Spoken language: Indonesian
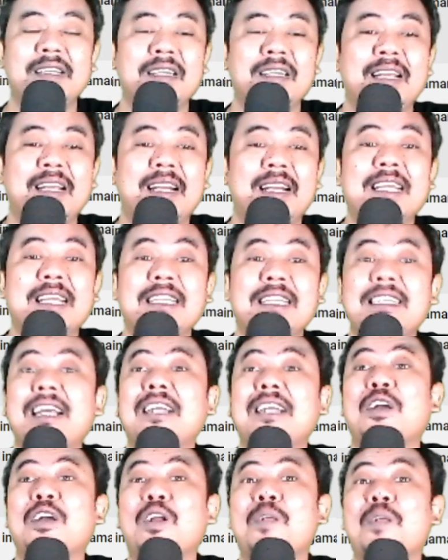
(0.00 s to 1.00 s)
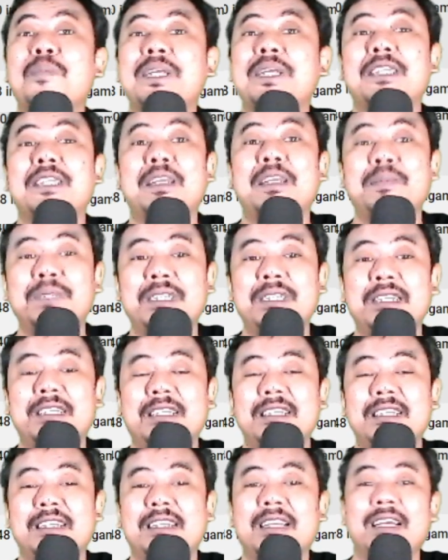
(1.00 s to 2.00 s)
linknya di kolom
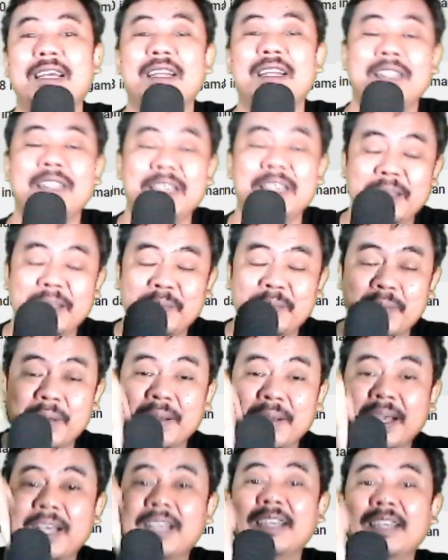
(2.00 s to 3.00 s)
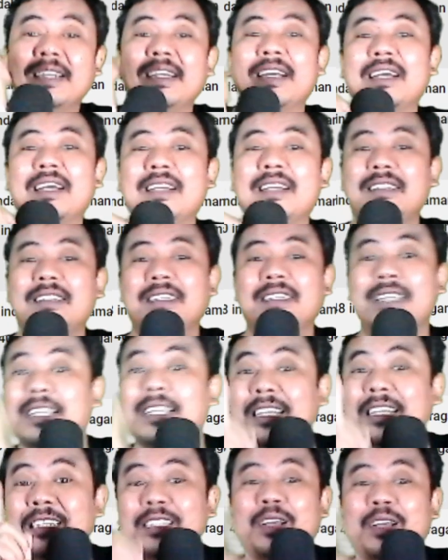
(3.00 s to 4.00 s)
deskripsi ya di bawah ya di
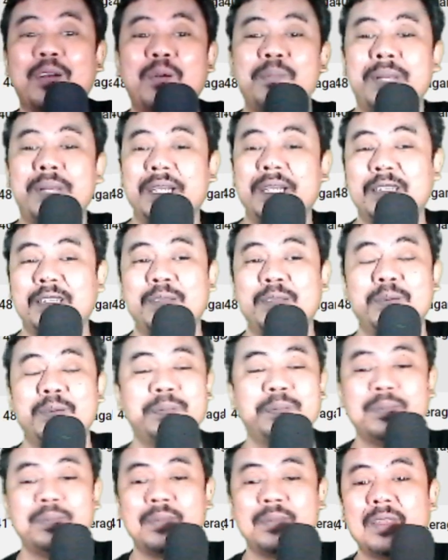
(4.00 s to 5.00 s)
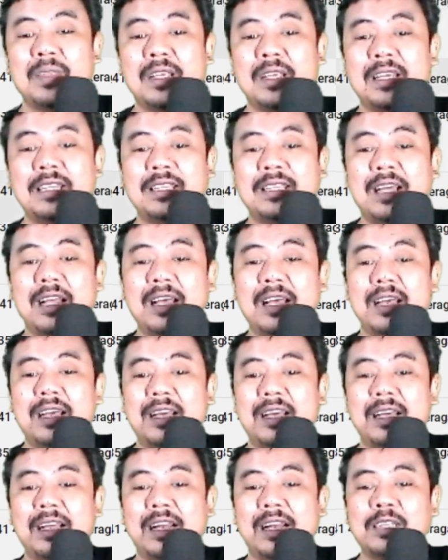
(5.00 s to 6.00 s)
atasnya komen itu
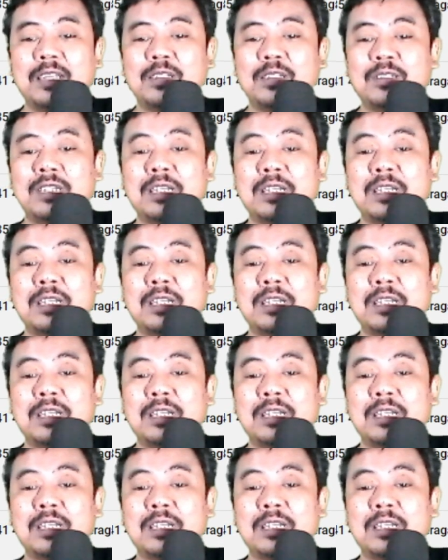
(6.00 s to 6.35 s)
kita langsung saja